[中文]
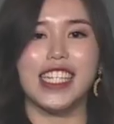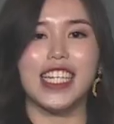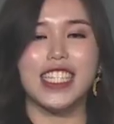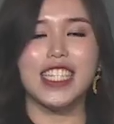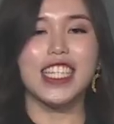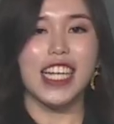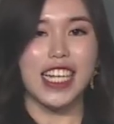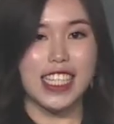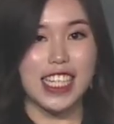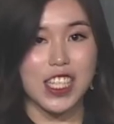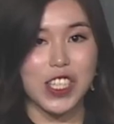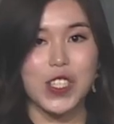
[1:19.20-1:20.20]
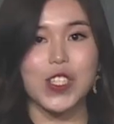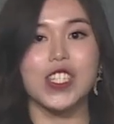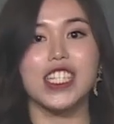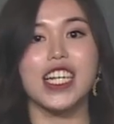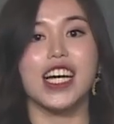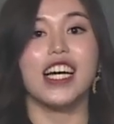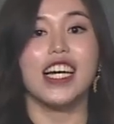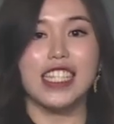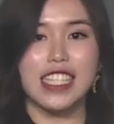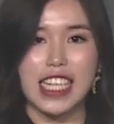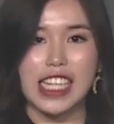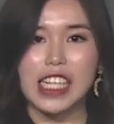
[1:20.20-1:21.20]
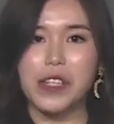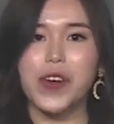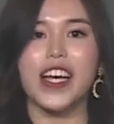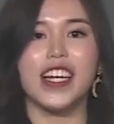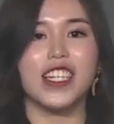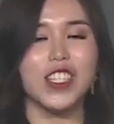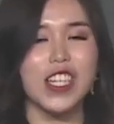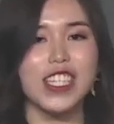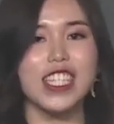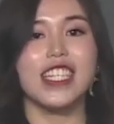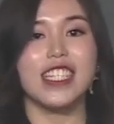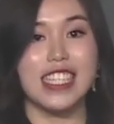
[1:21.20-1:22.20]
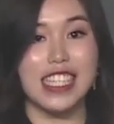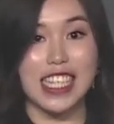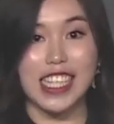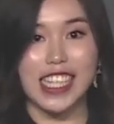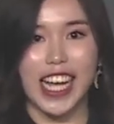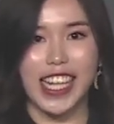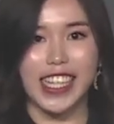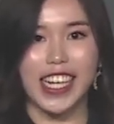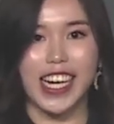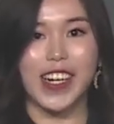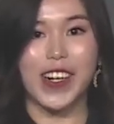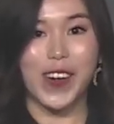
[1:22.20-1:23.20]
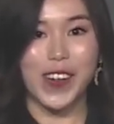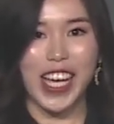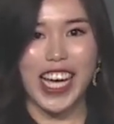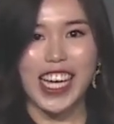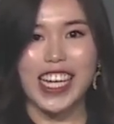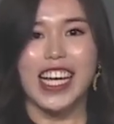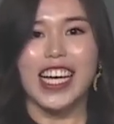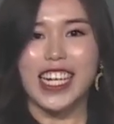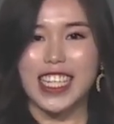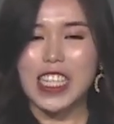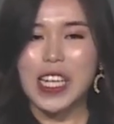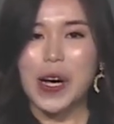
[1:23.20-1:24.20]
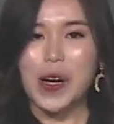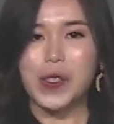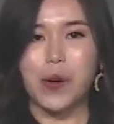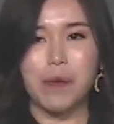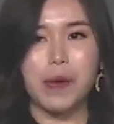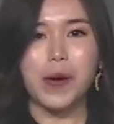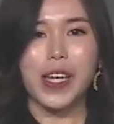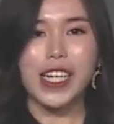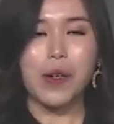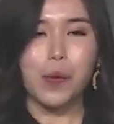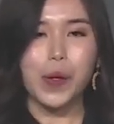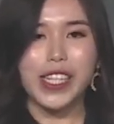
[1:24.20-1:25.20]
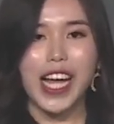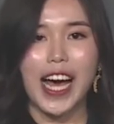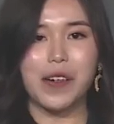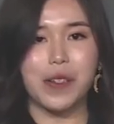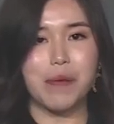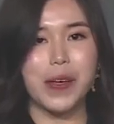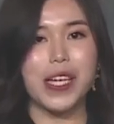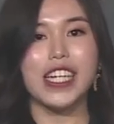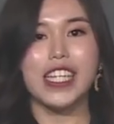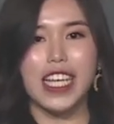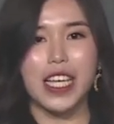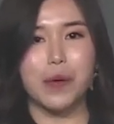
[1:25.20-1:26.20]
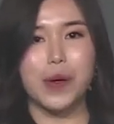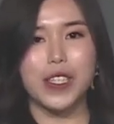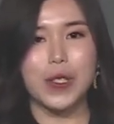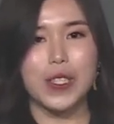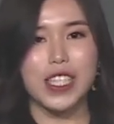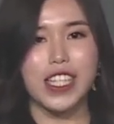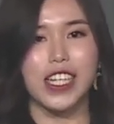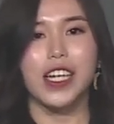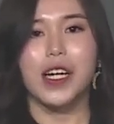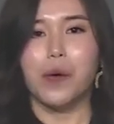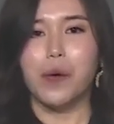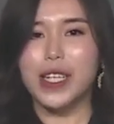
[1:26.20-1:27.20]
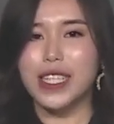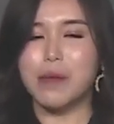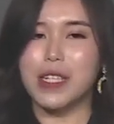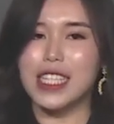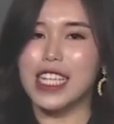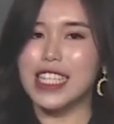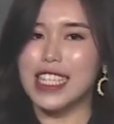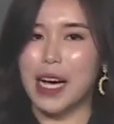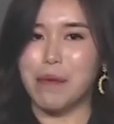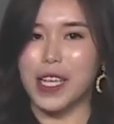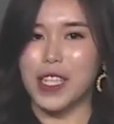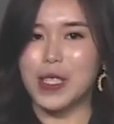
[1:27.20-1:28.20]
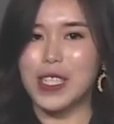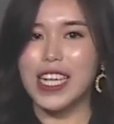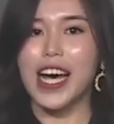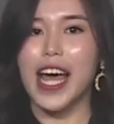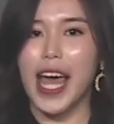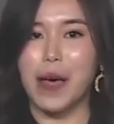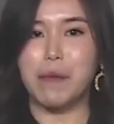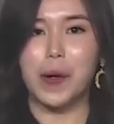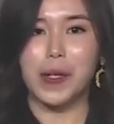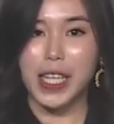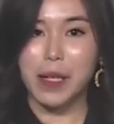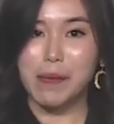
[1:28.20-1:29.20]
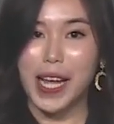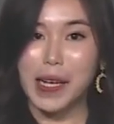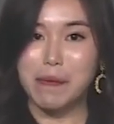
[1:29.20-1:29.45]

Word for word: 能是已经吃这几个月甚至几年的 OK，可是哦，有没有一个问号？有没有一个疑问？就是。为什么这个产品是叫 h a m e or Him 呢？